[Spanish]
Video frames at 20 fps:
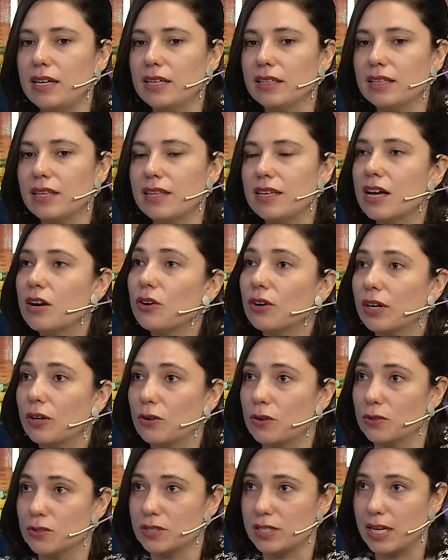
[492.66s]
este día lo
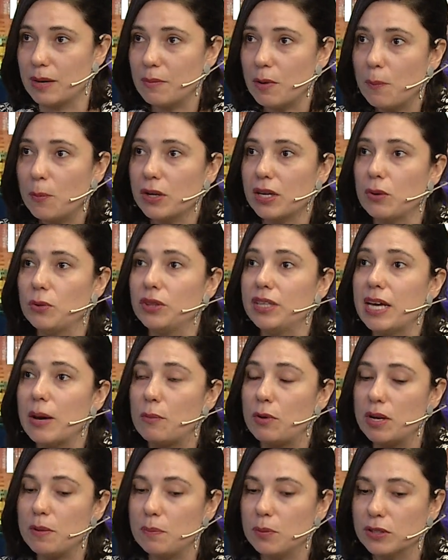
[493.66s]
reconocemos porque es un día
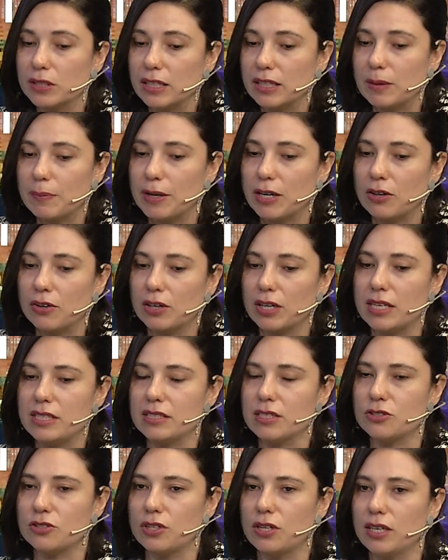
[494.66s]
muy importante para las
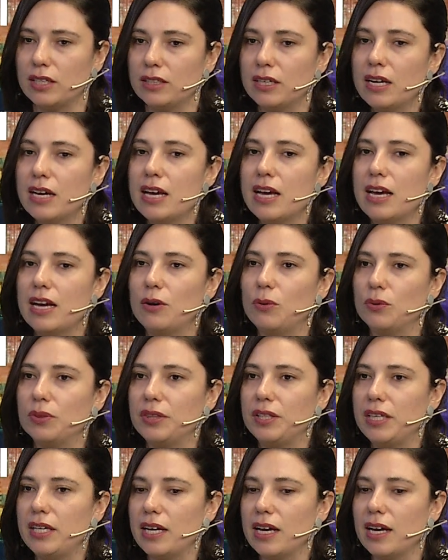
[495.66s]
organizaciones, es
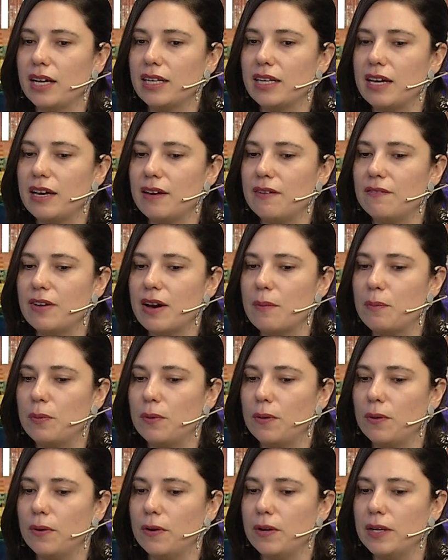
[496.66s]
un día que va
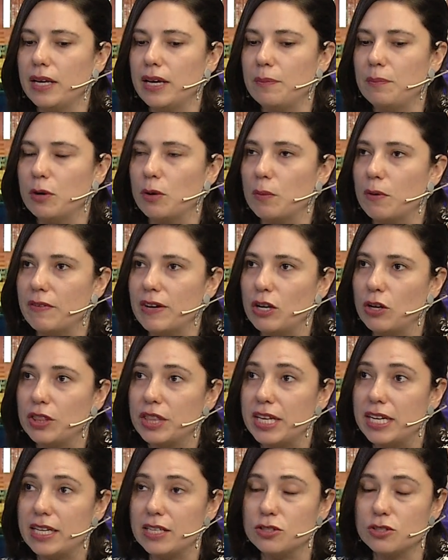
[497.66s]
por promover los
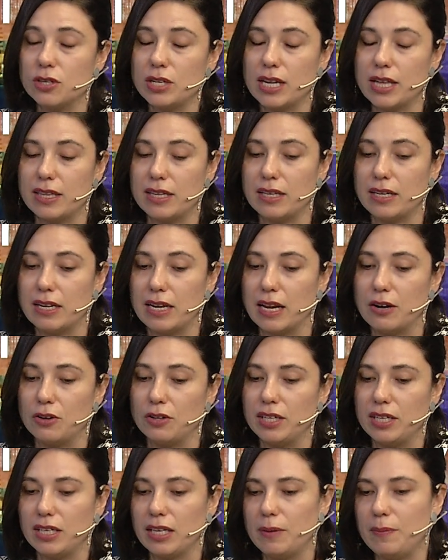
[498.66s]
derechos y la, no
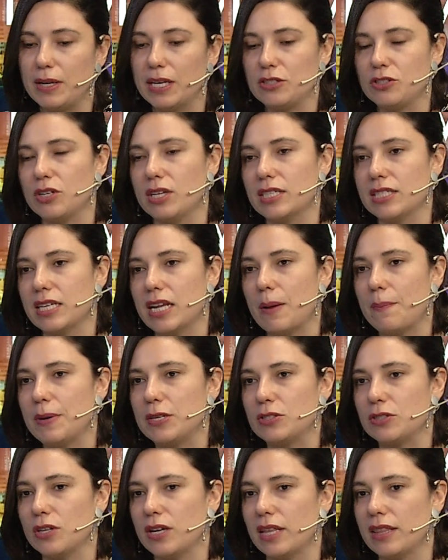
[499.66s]
discriminación hacia las
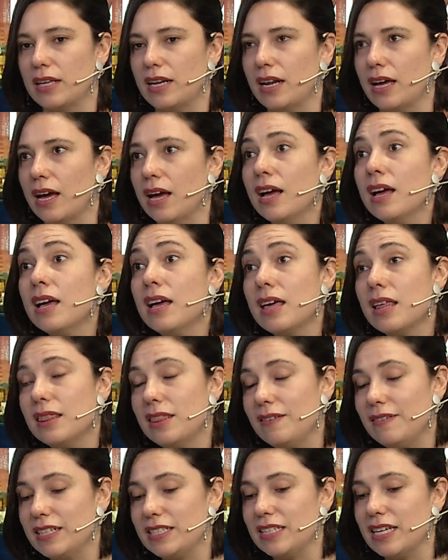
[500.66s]
personas de la
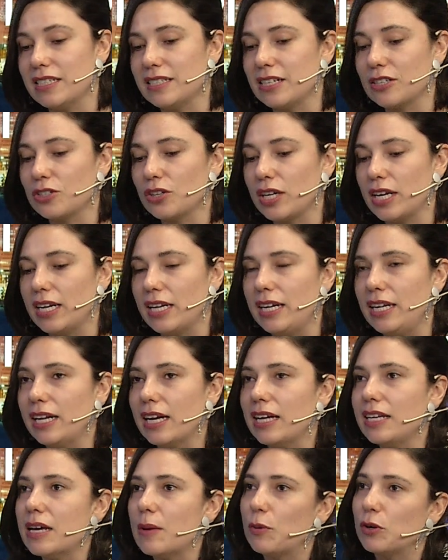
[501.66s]
diversidad
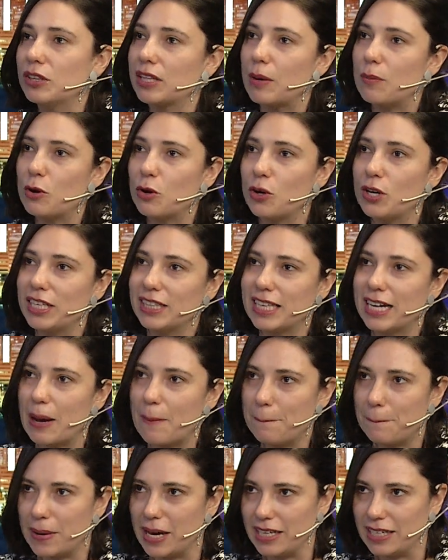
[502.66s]
sexogenérica genérica y aportamos con esta
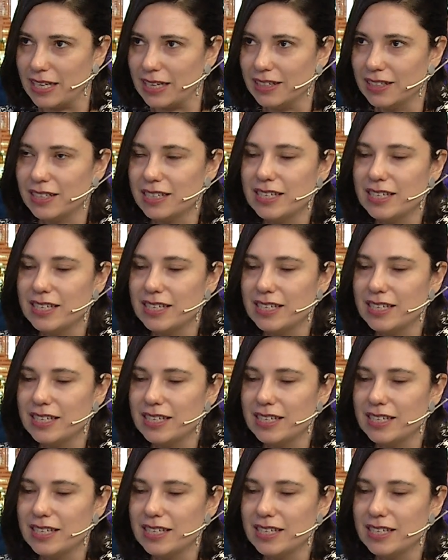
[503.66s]
campaña.